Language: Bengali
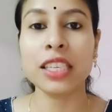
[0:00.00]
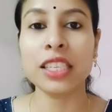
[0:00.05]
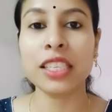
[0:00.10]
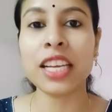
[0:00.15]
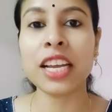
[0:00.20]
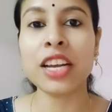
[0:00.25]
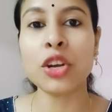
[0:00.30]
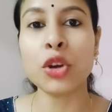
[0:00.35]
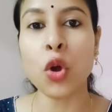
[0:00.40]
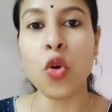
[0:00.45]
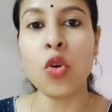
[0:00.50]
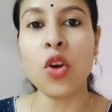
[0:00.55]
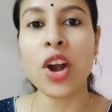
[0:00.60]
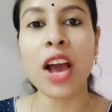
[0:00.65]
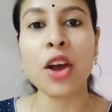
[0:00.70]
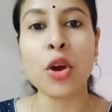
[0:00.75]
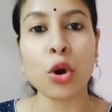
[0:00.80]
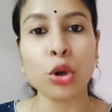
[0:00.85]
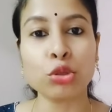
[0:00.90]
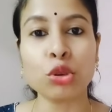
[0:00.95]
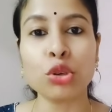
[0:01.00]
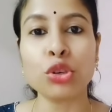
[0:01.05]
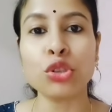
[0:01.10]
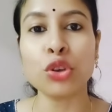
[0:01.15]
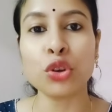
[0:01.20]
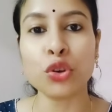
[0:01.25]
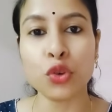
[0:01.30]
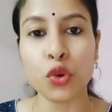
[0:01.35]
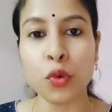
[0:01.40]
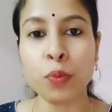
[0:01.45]
নিজের নোংরা
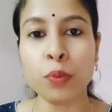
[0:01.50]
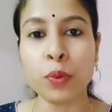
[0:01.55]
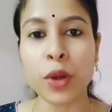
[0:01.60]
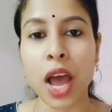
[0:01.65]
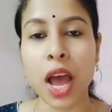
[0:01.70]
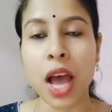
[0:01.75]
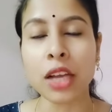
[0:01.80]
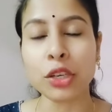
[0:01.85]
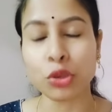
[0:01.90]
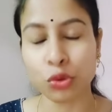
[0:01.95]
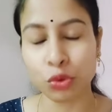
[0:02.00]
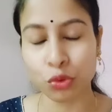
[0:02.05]
কদর্য রূপটা